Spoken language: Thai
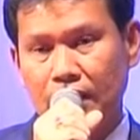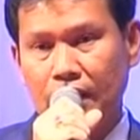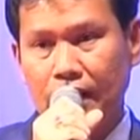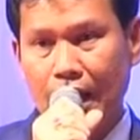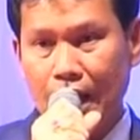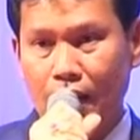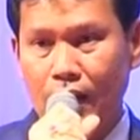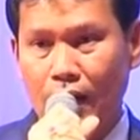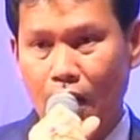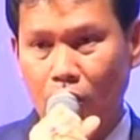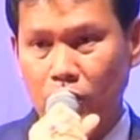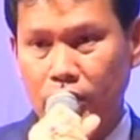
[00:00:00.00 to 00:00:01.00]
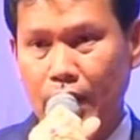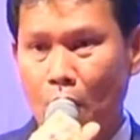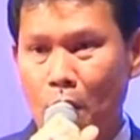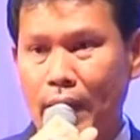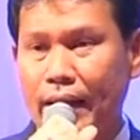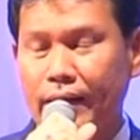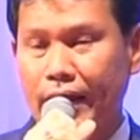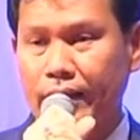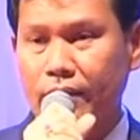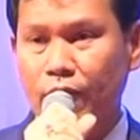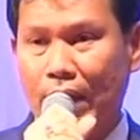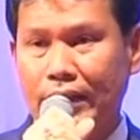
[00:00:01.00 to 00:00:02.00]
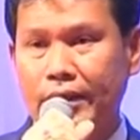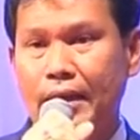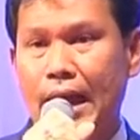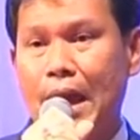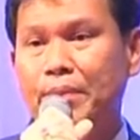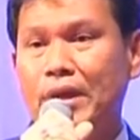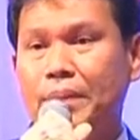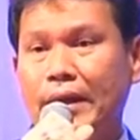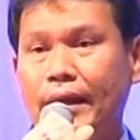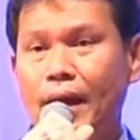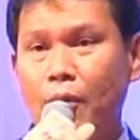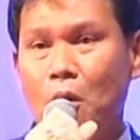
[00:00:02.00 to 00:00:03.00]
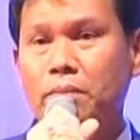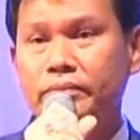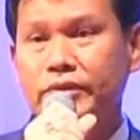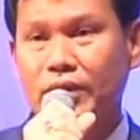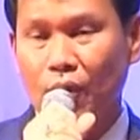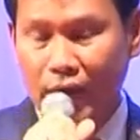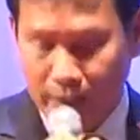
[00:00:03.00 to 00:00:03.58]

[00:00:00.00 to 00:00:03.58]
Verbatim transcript: และเราจะพบกันในเวที MDP ครับผม สวัสดีค